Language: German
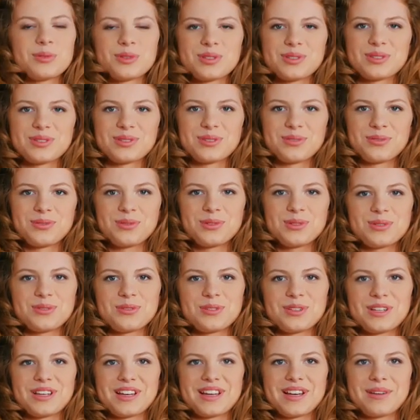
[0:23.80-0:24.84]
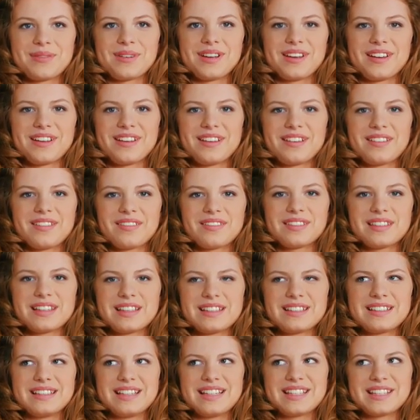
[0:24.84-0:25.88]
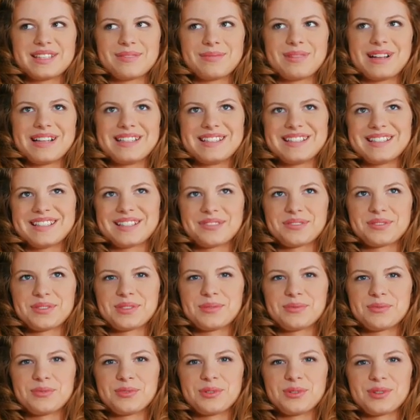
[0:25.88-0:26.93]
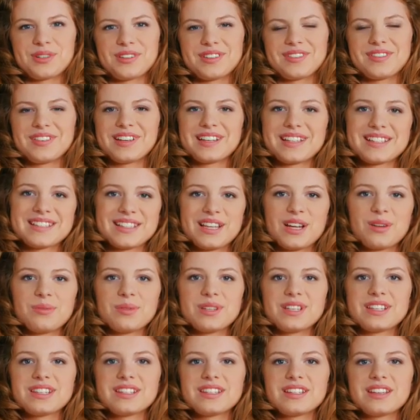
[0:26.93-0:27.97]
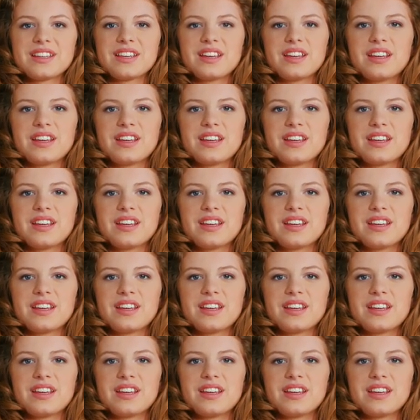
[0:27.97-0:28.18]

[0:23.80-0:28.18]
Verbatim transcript: komisches Gefühl so vor der Kamera. Das letzte Mal, als ich gefilmt wurde, war das, glaube ich,